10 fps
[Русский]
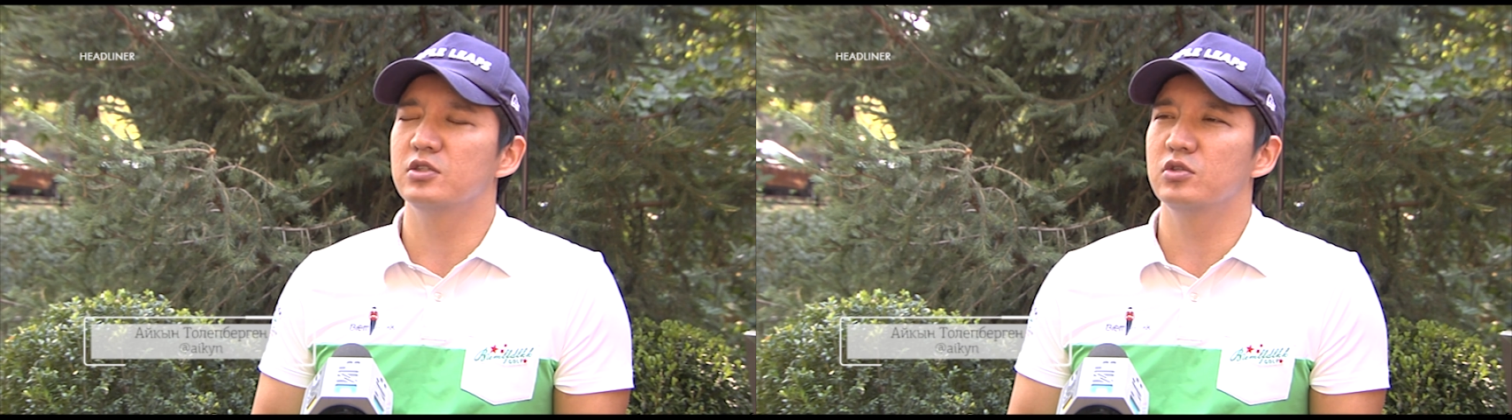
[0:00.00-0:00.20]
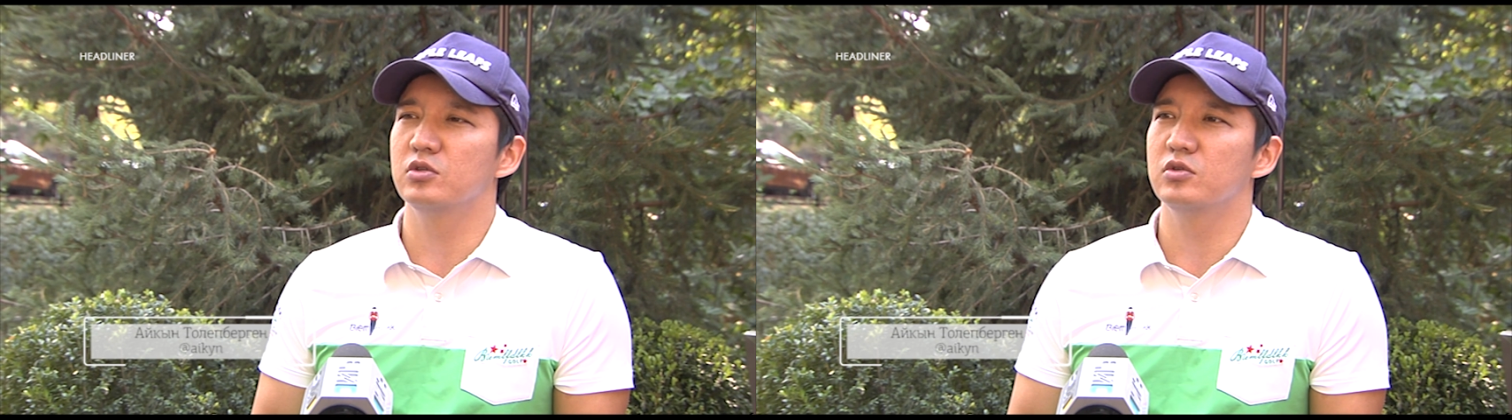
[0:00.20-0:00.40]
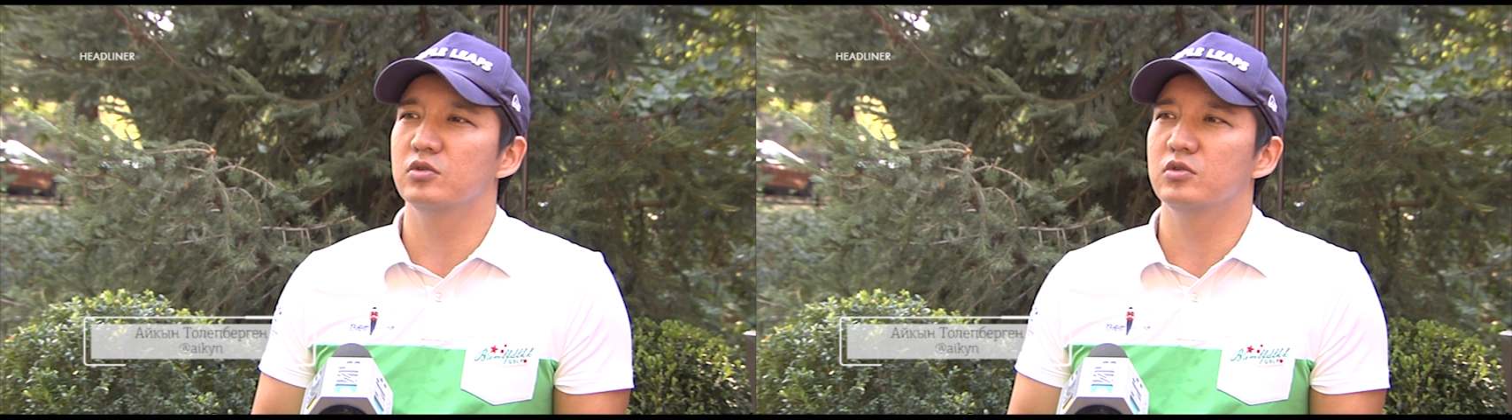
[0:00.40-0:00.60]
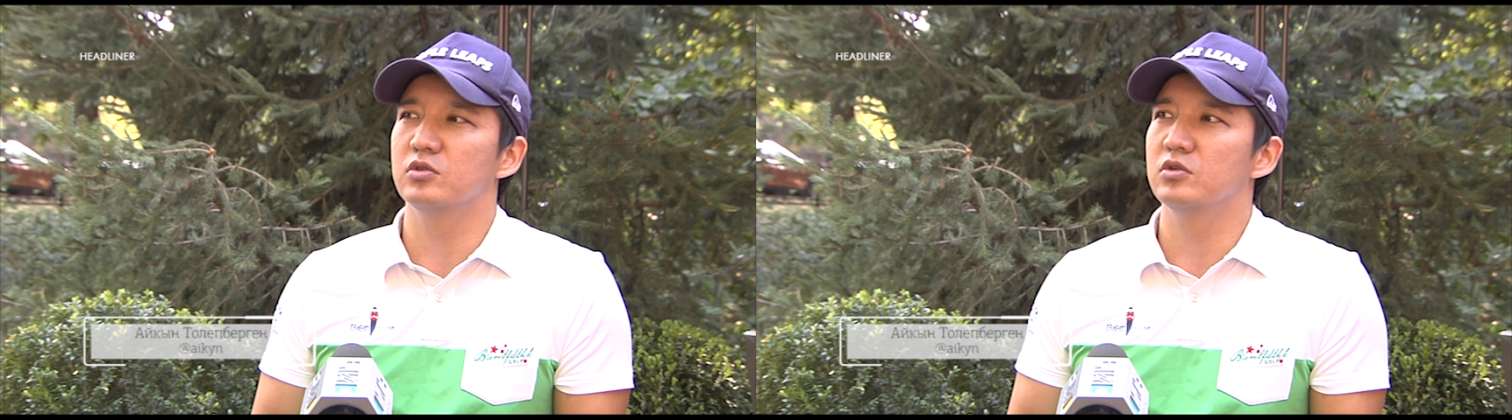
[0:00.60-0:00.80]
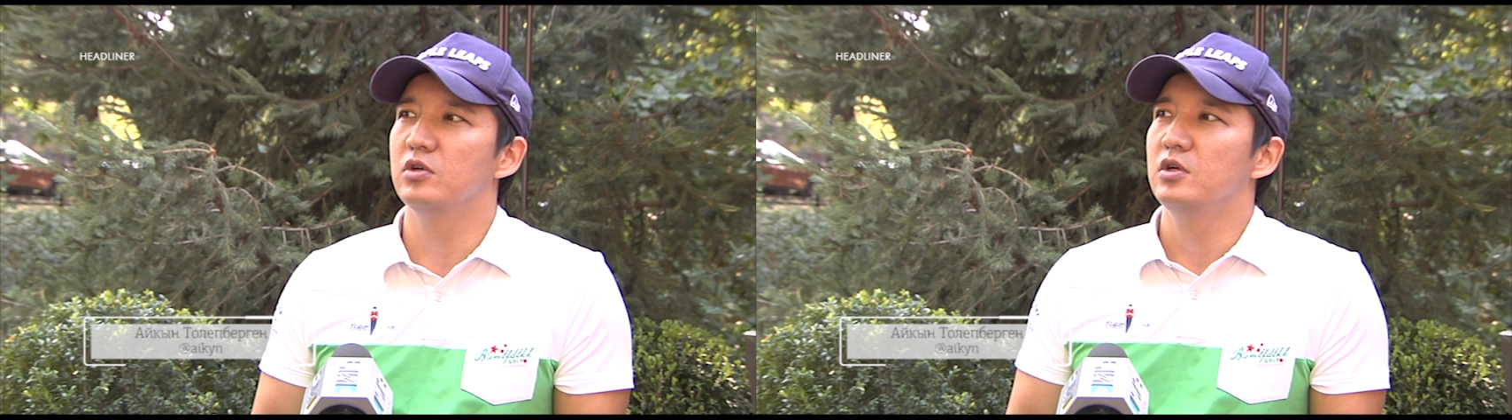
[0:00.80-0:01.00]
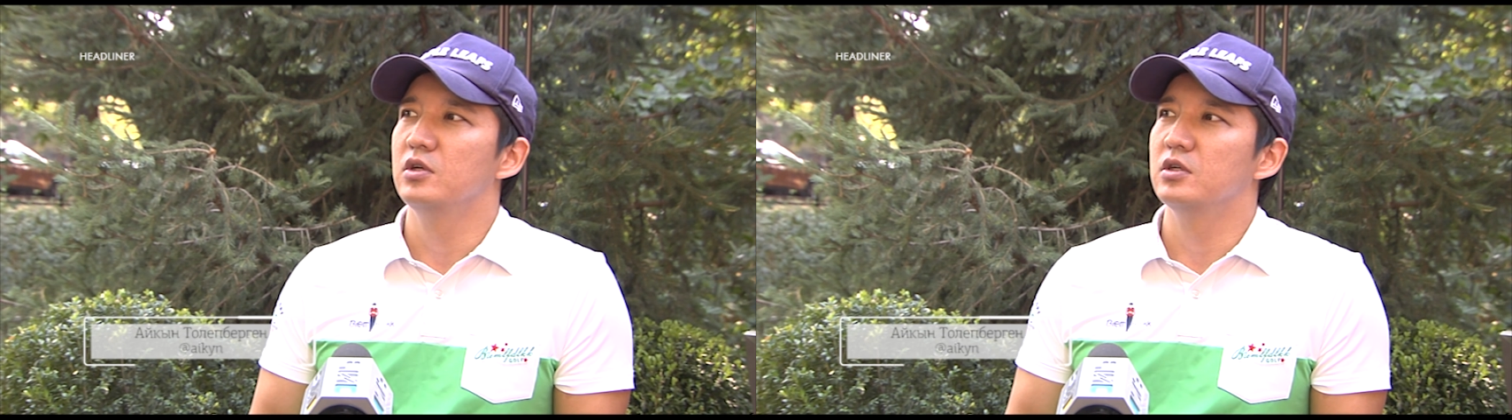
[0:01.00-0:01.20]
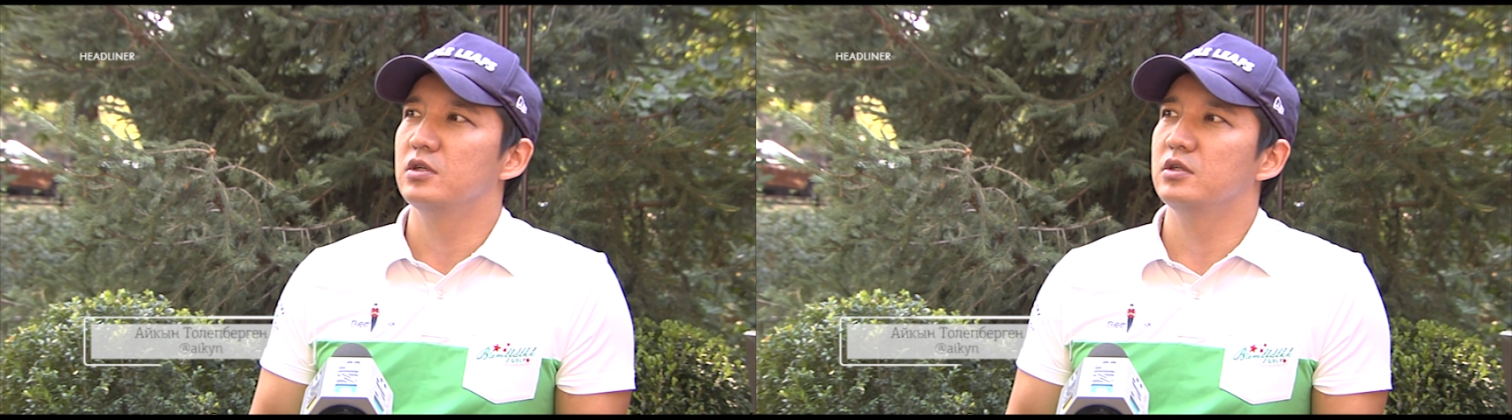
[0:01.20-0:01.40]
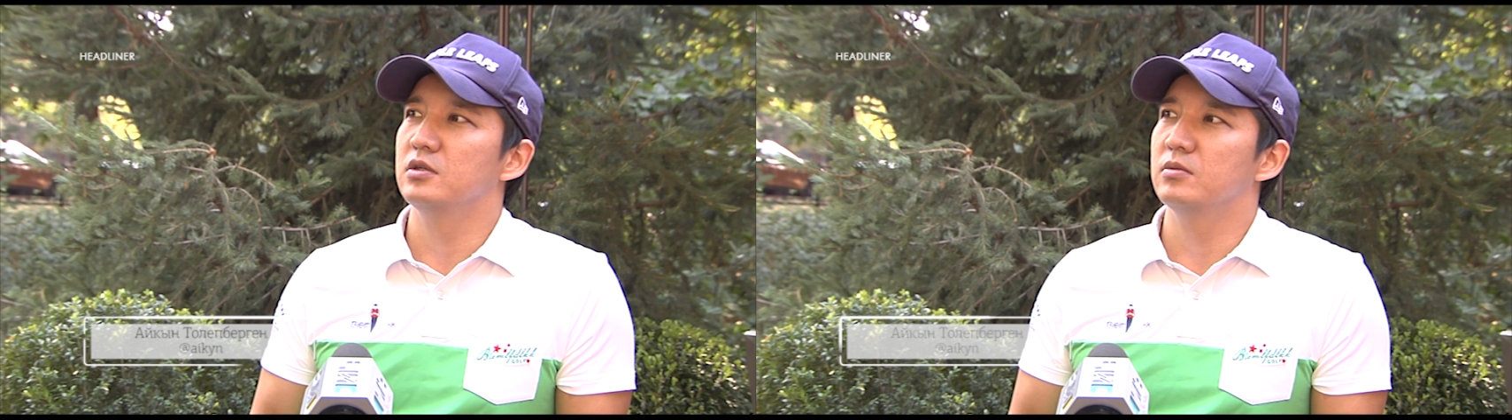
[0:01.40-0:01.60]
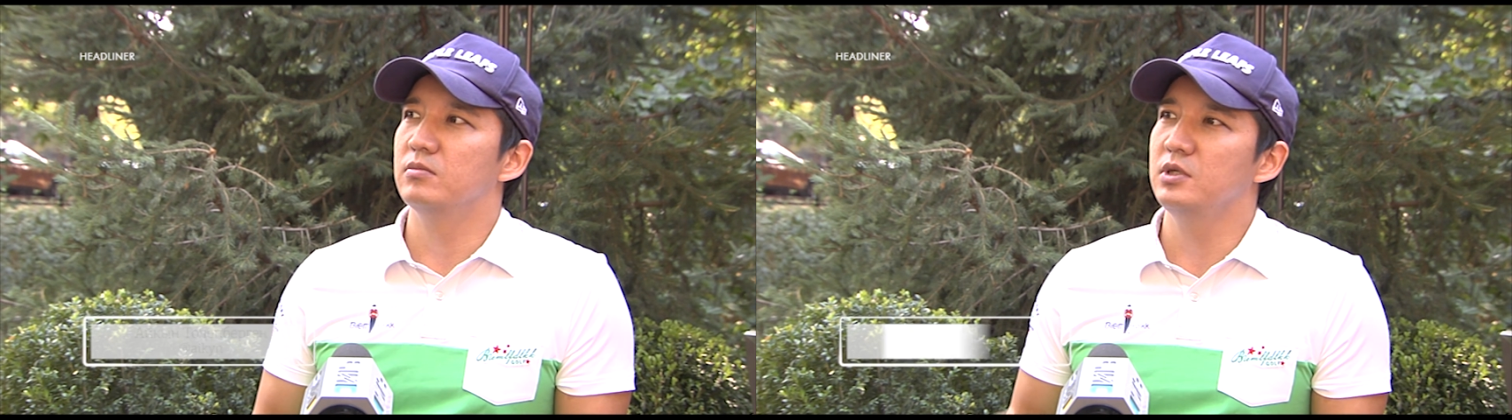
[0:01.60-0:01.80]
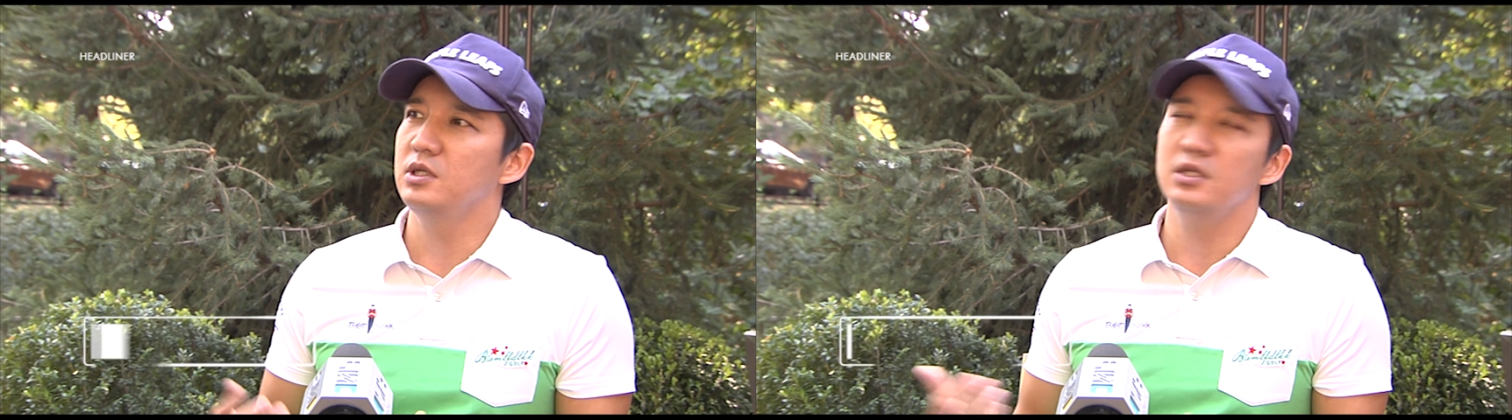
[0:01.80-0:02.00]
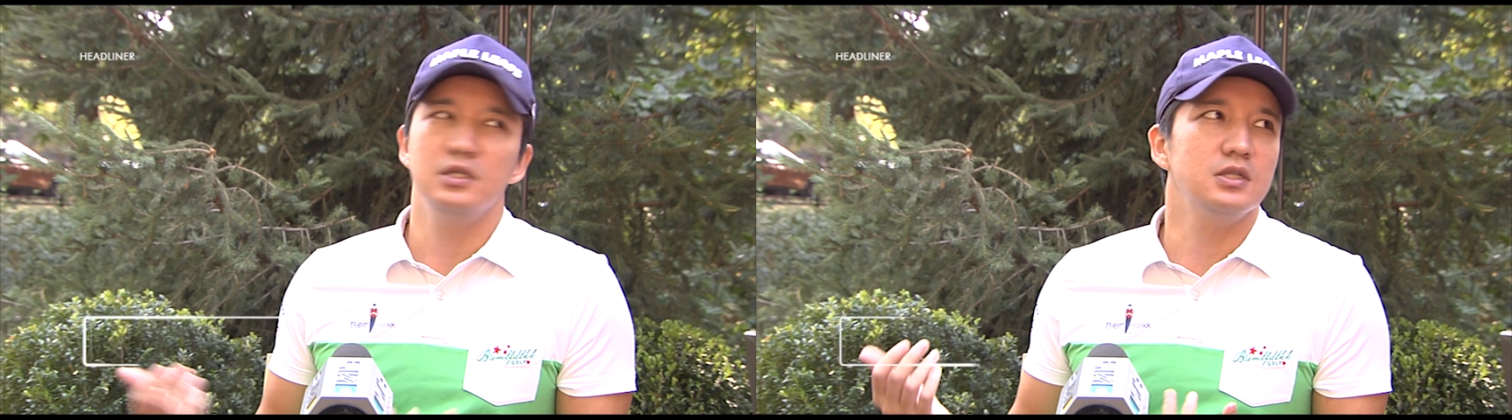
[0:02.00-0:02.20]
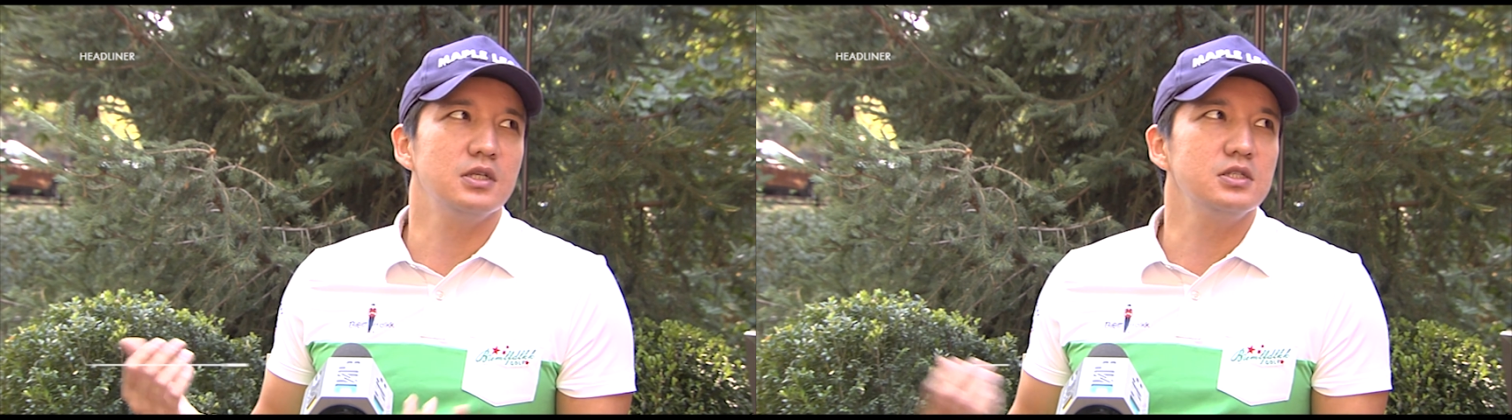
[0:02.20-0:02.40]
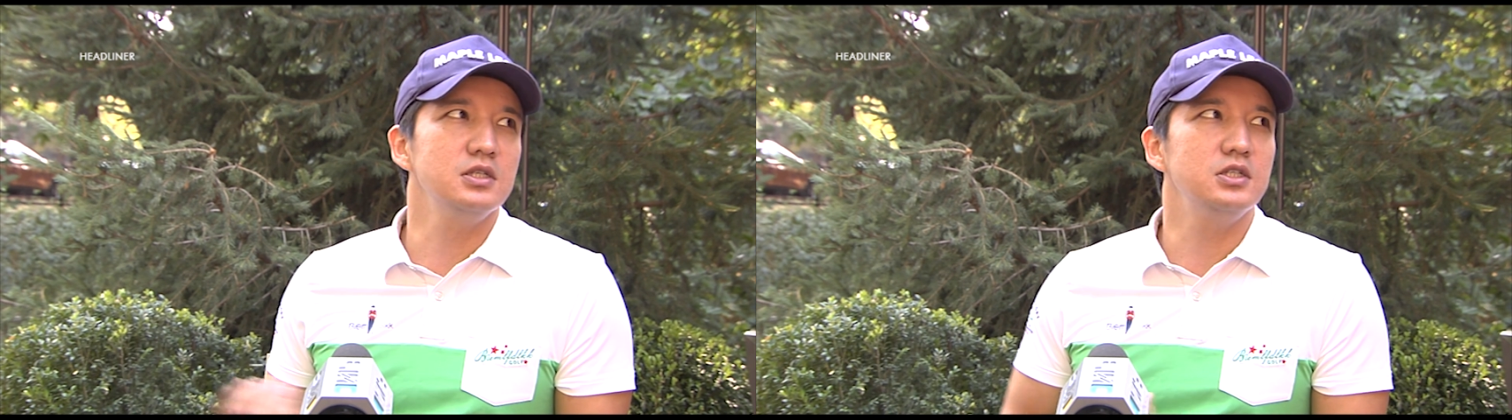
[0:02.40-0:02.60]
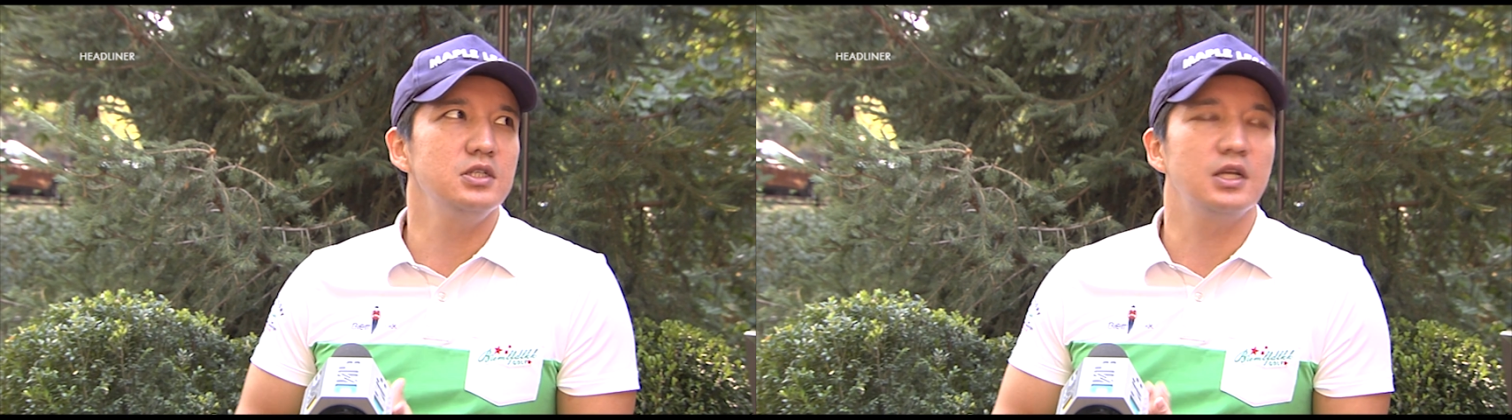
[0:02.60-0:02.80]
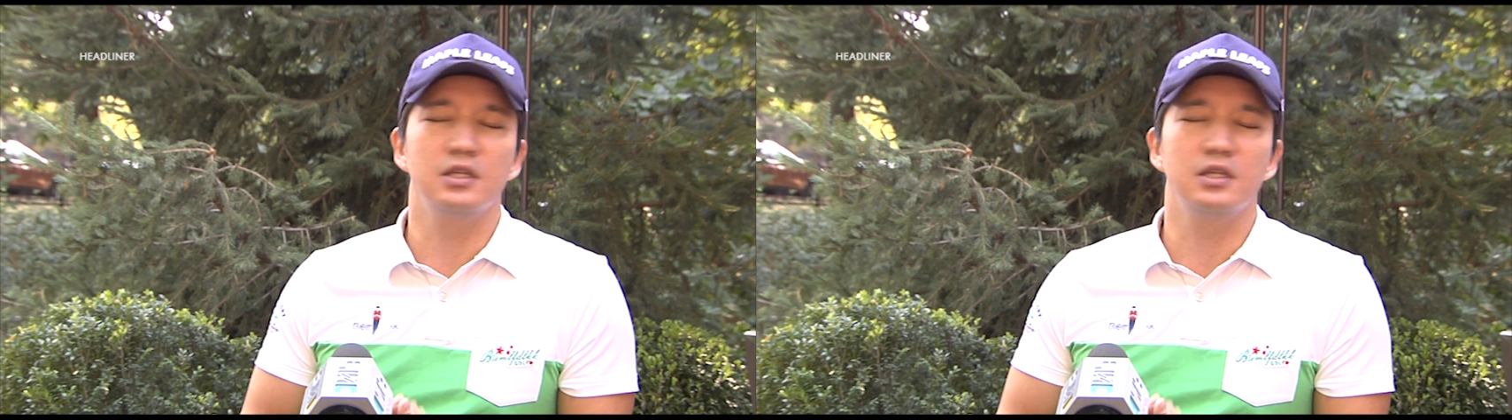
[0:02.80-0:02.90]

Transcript: что Э, мы должны жить